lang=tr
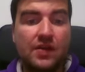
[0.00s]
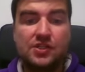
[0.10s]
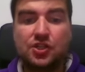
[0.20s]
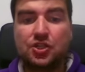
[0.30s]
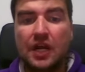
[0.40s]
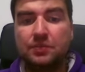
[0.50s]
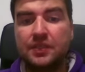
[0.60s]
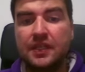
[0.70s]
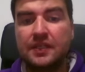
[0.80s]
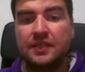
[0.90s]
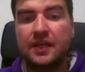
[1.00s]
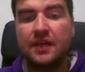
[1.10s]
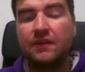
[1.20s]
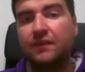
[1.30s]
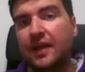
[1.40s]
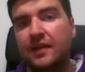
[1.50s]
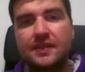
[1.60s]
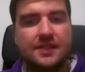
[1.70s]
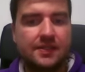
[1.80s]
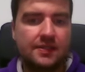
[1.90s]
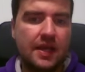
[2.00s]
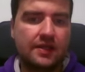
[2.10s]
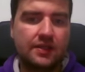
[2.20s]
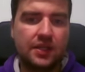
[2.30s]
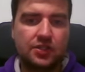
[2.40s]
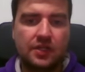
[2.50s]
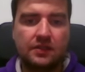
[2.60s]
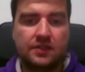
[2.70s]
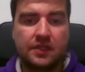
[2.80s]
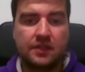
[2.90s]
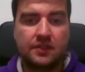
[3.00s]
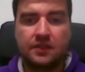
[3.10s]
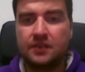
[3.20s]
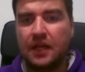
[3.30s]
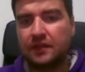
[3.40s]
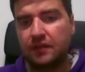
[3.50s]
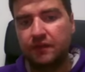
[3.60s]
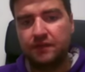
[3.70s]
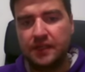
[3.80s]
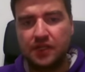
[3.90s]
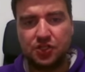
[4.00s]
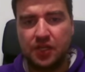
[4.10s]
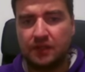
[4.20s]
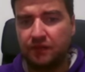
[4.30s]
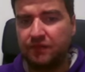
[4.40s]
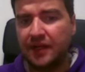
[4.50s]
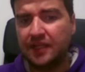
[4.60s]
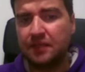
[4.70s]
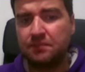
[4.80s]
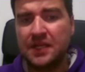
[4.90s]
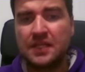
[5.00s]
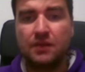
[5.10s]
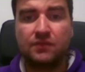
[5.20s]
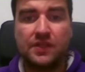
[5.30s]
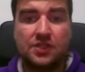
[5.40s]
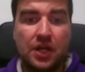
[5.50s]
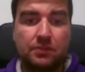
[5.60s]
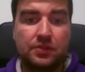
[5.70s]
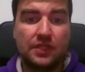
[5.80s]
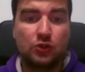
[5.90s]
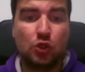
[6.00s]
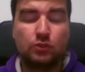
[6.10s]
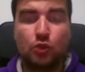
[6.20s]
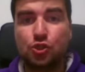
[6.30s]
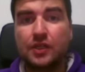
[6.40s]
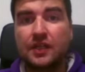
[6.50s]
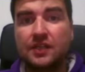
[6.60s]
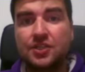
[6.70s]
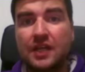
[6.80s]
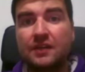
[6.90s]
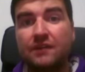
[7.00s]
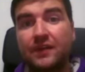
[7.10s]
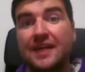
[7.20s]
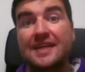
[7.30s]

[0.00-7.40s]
vezir çarpı d2 ve siz hangi taşta alırsanız alın atla, fille, şahla fark etmez. Fil çarpı d4 boşta kalacak ve